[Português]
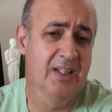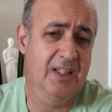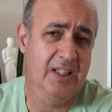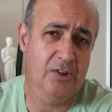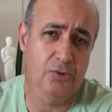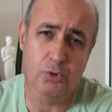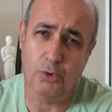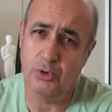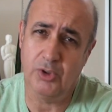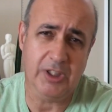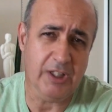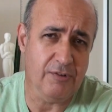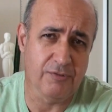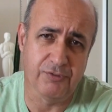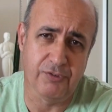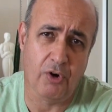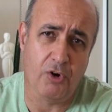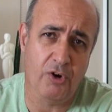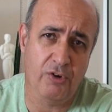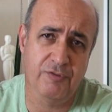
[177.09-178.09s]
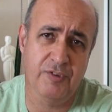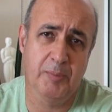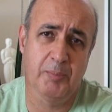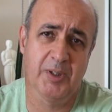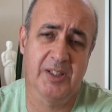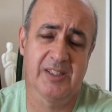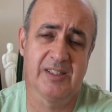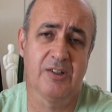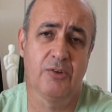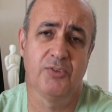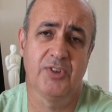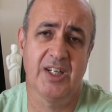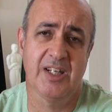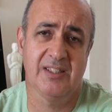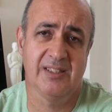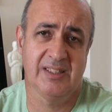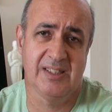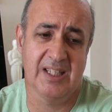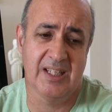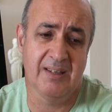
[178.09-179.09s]
e tudo que envolve impressão
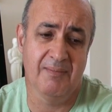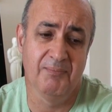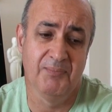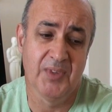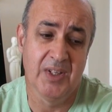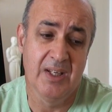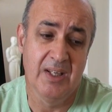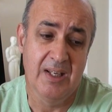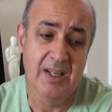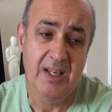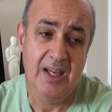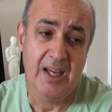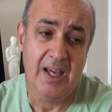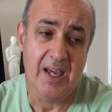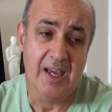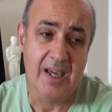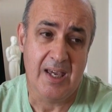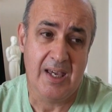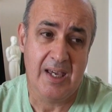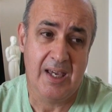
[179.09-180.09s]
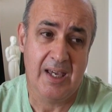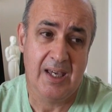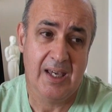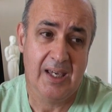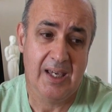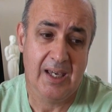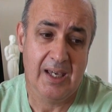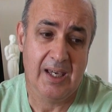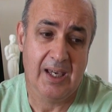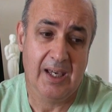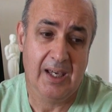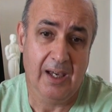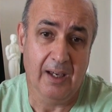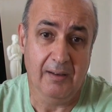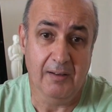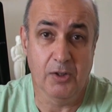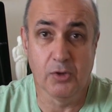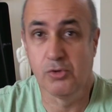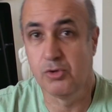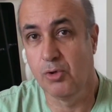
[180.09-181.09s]
3D. É,
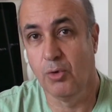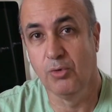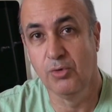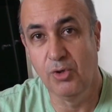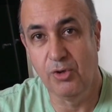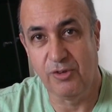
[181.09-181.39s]
eu sou um